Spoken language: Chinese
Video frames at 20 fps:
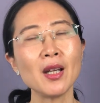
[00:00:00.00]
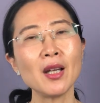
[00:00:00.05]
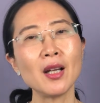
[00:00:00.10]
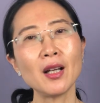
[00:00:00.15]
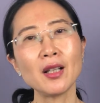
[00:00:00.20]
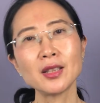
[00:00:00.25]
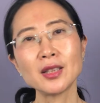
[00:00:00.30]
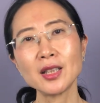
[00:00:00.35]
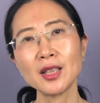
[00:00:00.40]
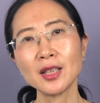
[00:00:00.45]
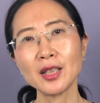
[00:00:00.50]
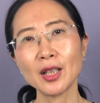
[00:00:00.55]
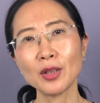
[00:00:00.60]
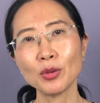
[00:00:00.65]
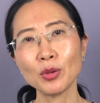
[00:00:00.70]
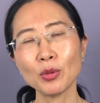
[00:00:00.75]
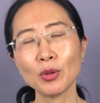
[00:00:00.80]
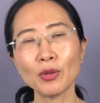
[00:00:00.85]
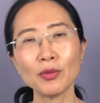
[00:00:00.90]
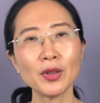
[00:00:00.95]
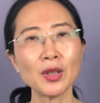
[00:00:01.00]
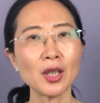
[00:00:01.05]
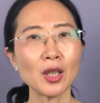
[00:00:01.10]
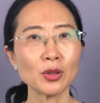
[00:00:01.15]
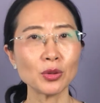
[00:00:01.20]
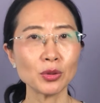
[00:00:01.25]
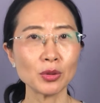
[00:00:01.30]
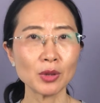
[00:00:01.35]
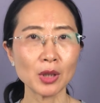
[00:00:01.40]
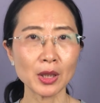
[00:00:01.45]
呃，这一点对我非
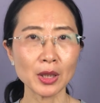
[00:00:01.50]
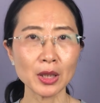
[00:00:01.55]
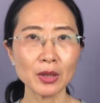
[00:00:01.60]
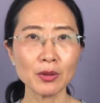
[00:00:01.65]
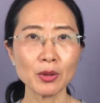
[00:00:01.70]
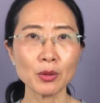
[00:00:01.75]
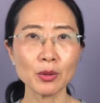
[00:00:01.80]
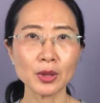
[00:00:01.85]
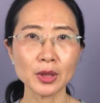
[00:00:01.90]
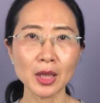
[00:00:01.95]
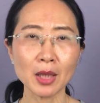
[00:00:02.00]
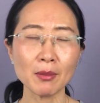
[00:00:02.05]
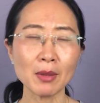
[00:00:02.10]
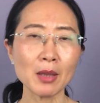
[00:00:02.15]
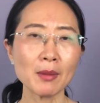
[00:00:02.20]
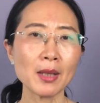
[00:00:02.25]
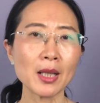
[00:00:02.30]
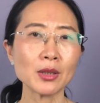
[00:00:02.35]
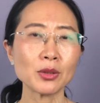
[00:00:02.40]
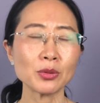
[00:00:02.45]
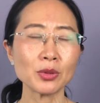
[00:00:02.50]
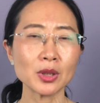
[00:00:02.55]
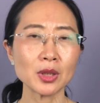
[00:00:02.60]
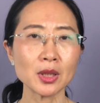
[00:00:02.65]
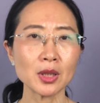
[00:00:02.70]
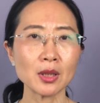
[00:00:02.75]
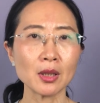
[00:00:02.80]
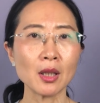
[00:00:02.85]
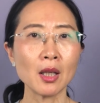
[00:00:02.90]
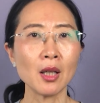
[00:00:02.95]
常重要，因为我家妈妈最
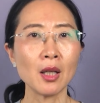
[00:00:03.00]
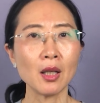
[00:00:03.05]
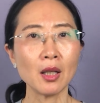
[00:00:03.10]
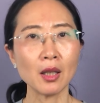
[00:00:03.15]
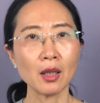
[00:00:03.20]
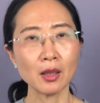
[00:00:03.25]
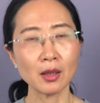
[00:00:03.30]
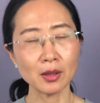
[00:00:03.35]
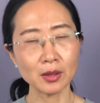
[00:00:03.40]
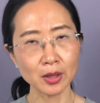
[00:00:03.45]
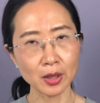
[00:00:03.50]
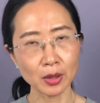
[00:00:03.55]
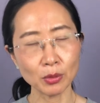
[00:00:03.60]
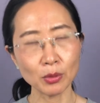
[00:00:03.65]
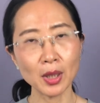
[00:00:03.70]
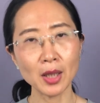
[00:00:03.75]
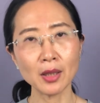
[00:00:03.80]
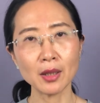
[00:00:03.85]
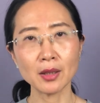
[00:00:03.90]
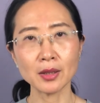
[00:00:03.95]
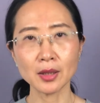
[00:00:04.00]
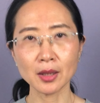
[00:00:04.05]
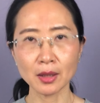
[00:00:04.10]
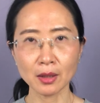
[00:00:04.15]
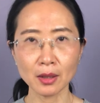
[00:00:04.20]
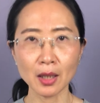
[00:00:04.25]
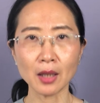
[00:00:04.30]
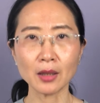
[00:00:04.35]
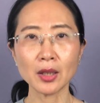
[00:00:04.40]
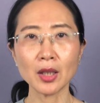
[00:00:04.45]
近呃诊断了这个
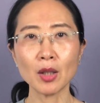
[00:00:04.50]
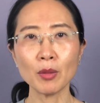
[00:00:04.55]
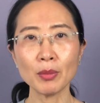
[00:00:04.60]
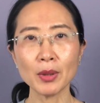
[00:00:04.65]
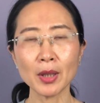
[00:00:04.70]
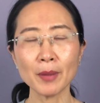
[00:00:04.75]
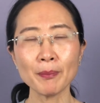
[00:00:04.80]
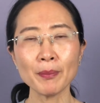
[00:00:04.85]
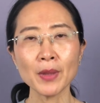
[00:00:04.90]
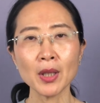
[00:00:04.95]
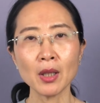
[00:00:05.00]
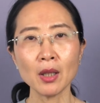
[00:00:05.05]
糖尿病，